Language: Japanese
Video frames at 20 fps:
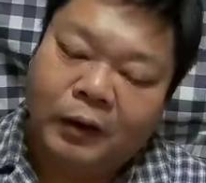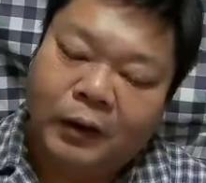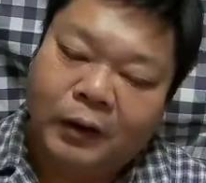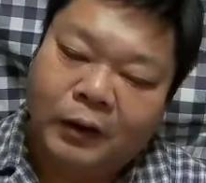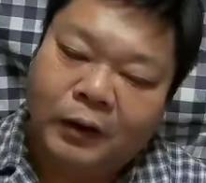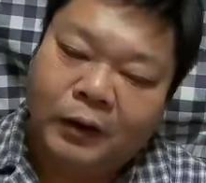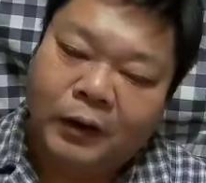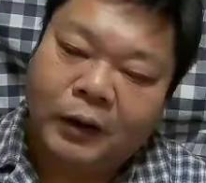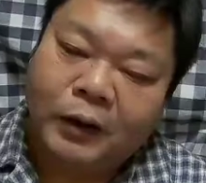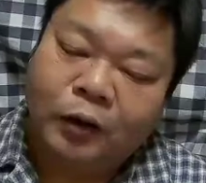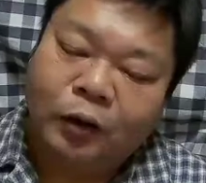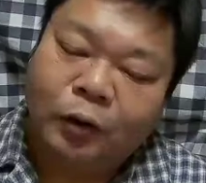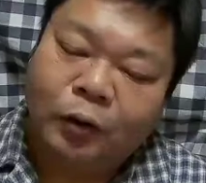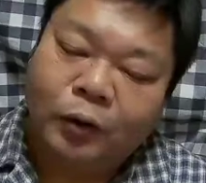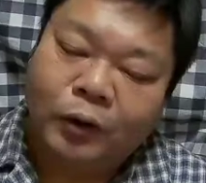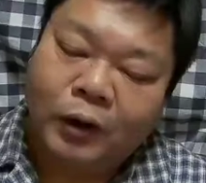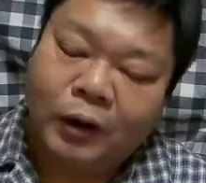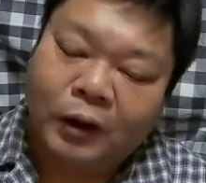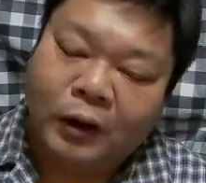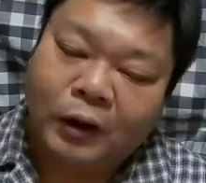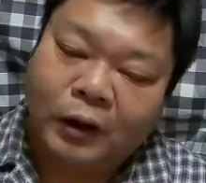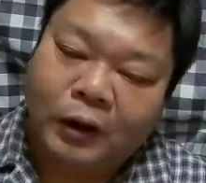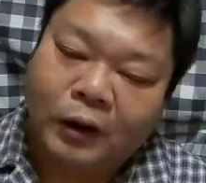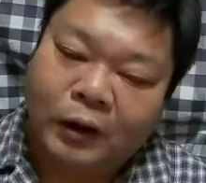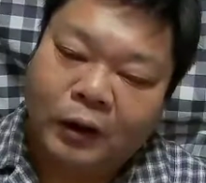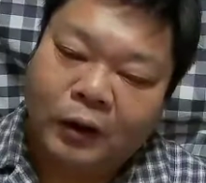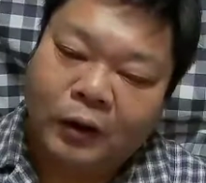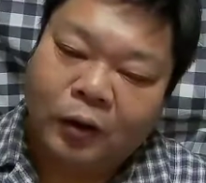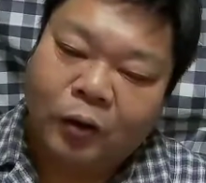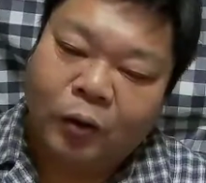で正当な
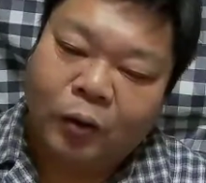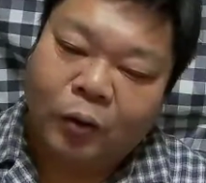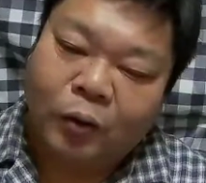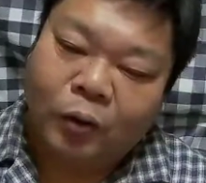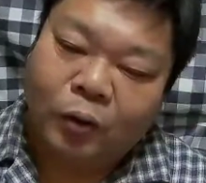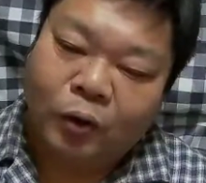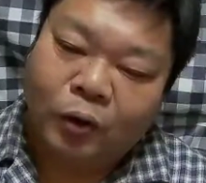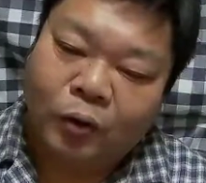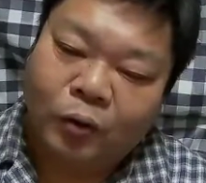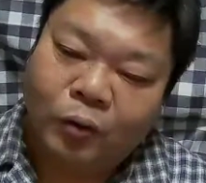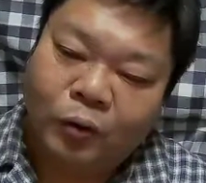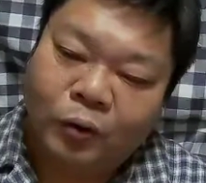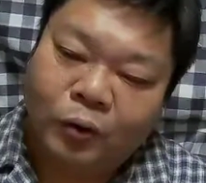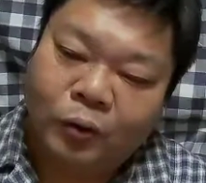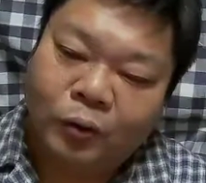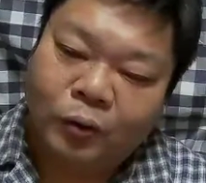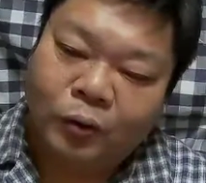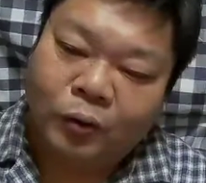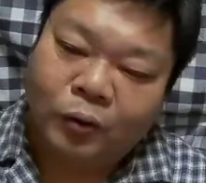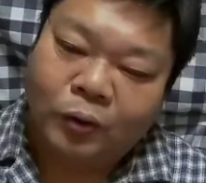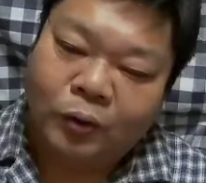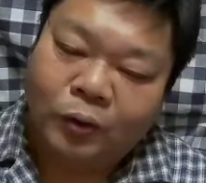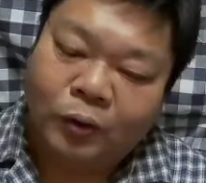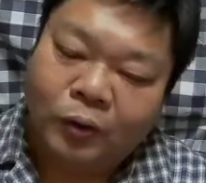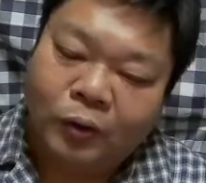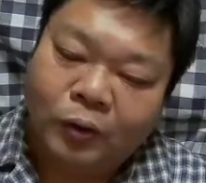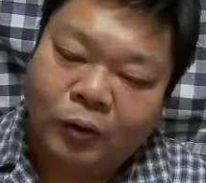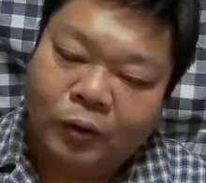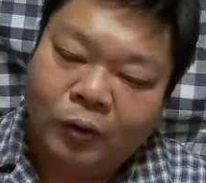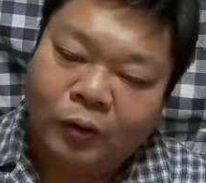こう救助
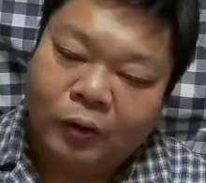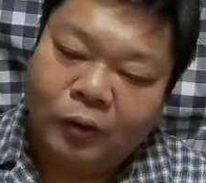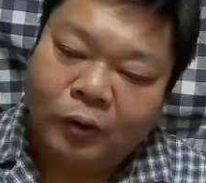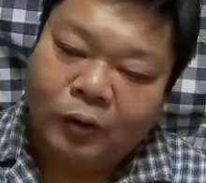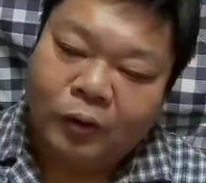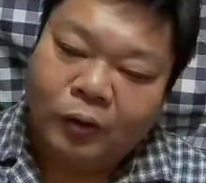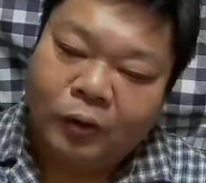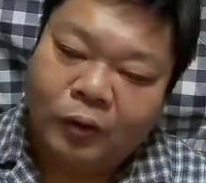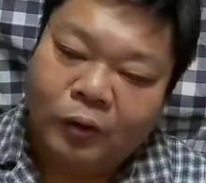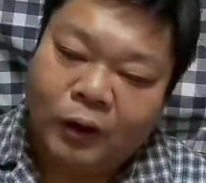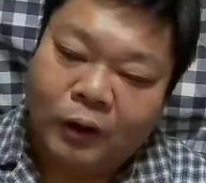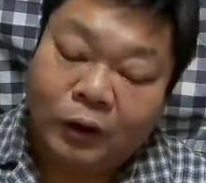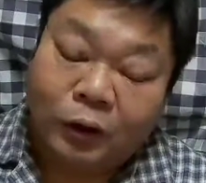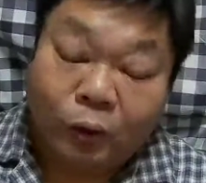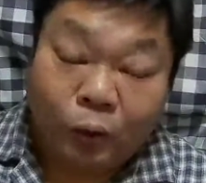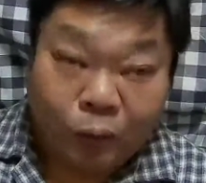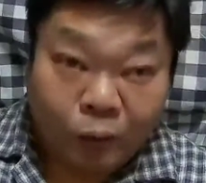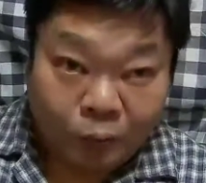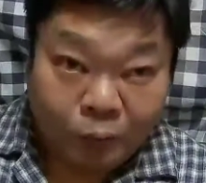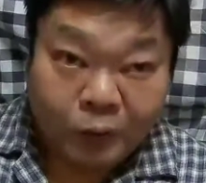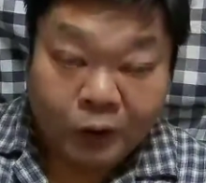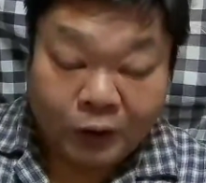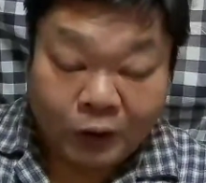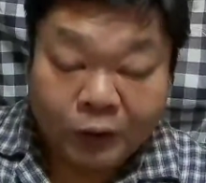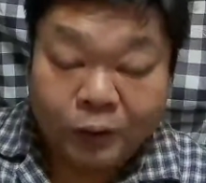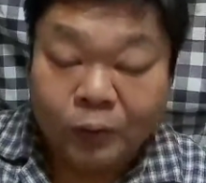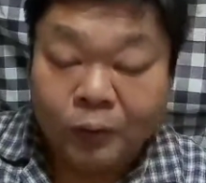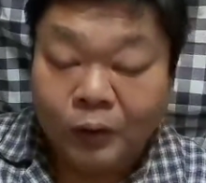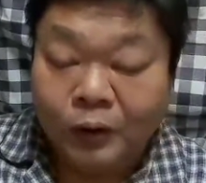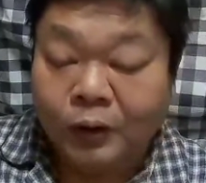活動、まあ、
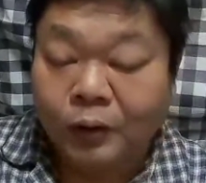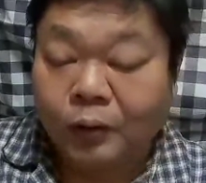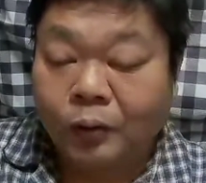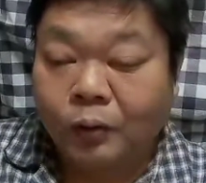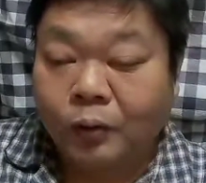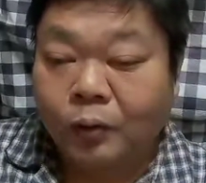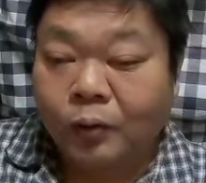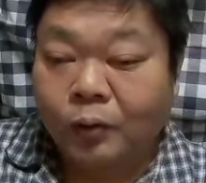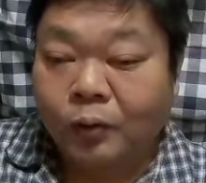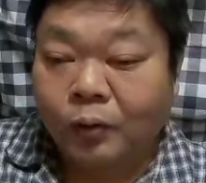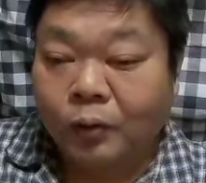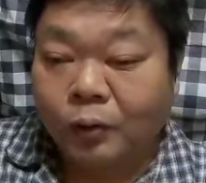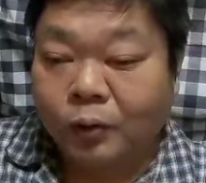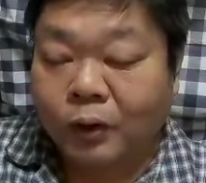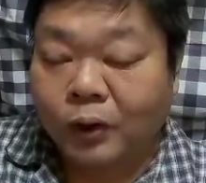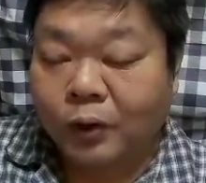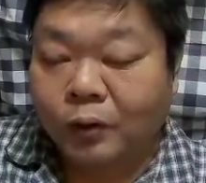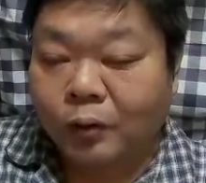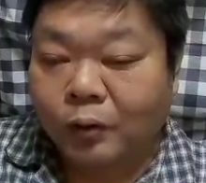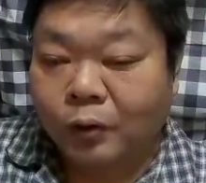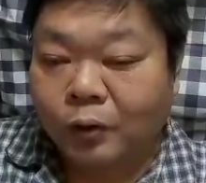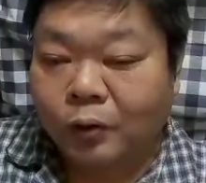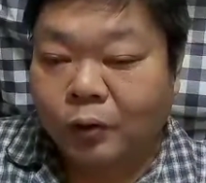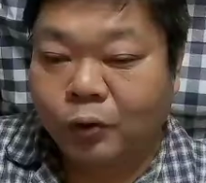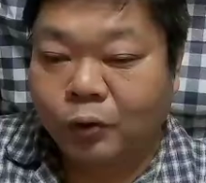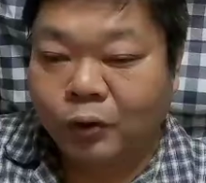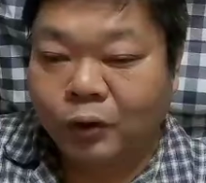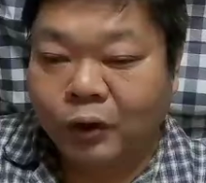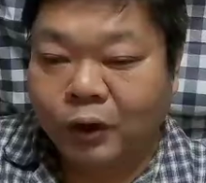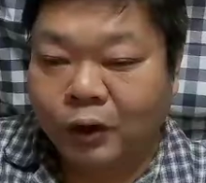北朝鮮の漁船を救
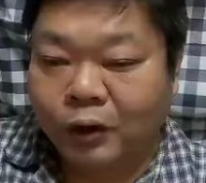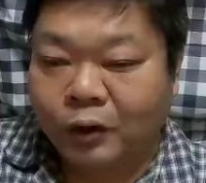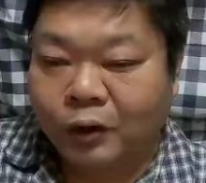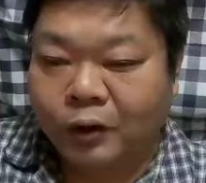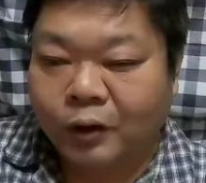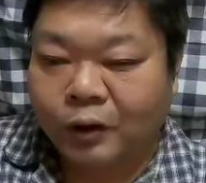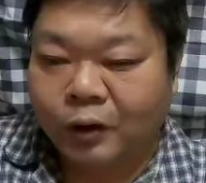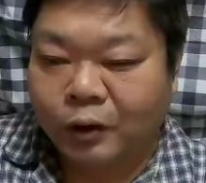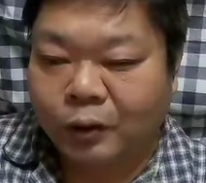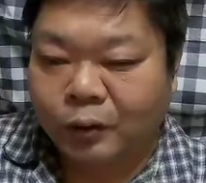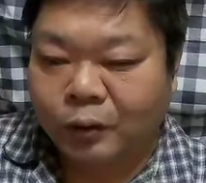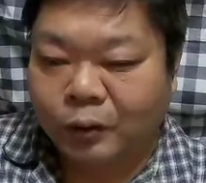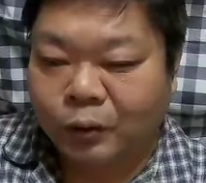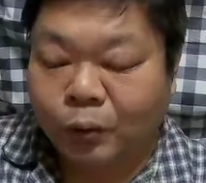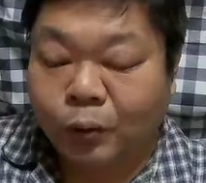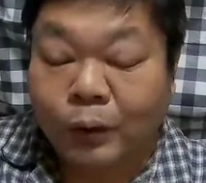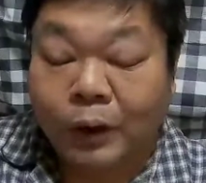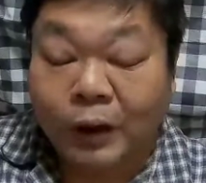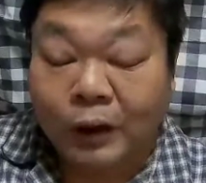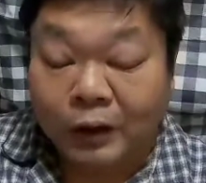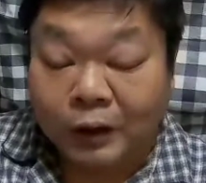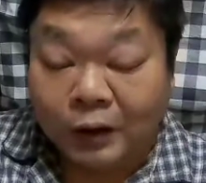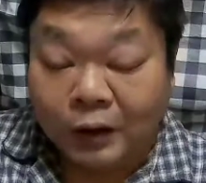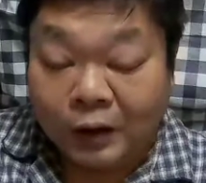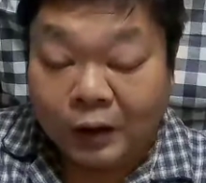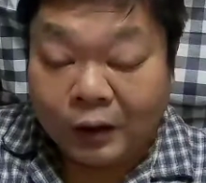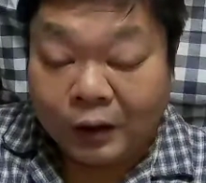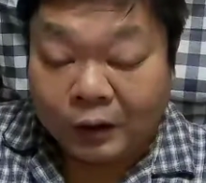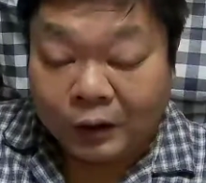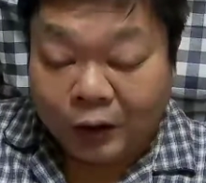助したっていう遭難
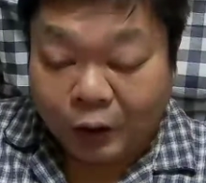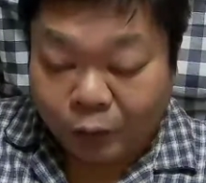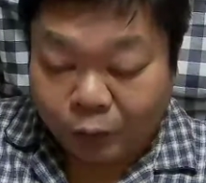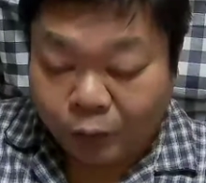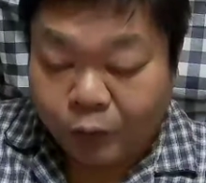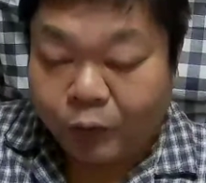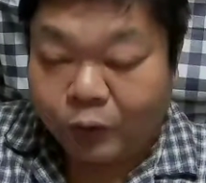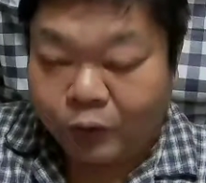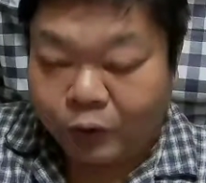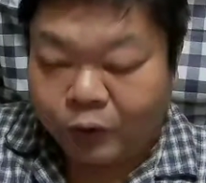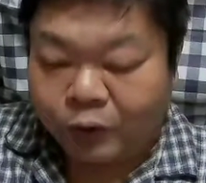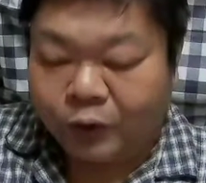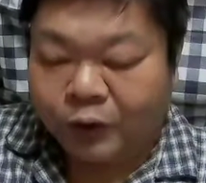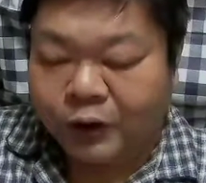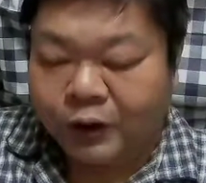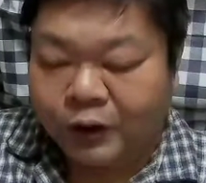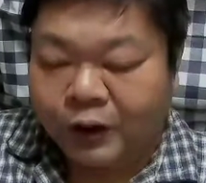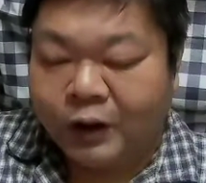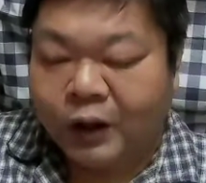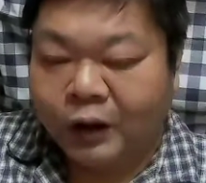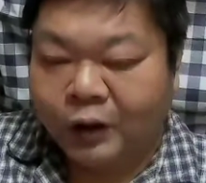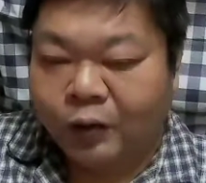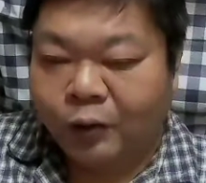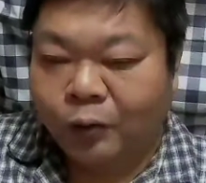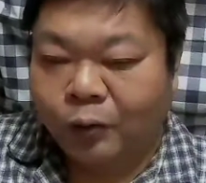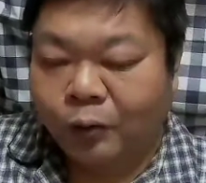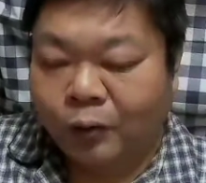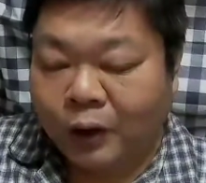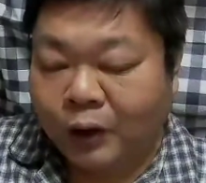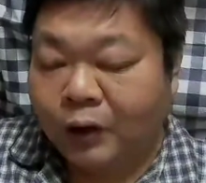船を救助してたって
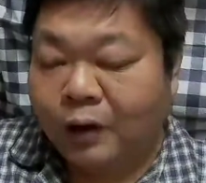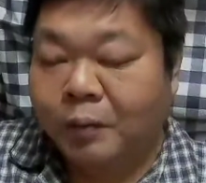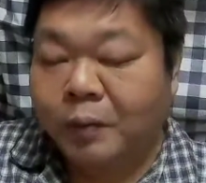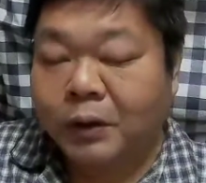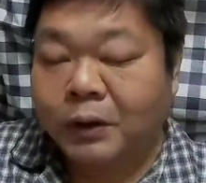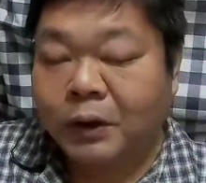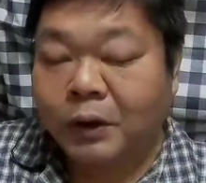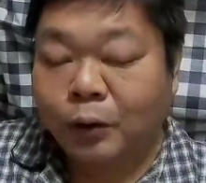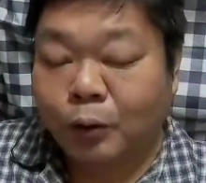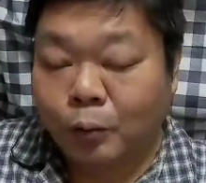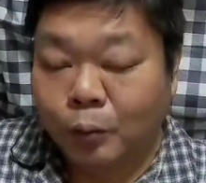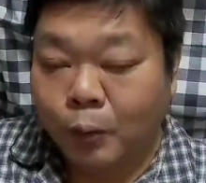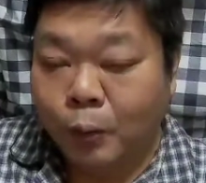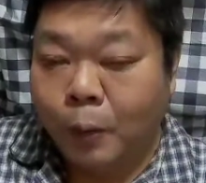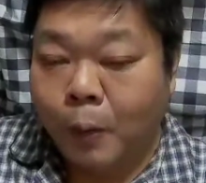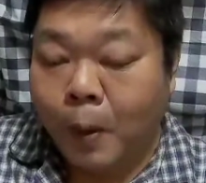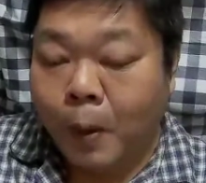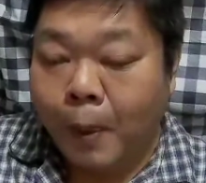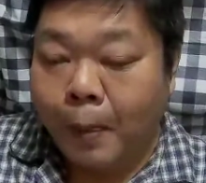いうことになってますけども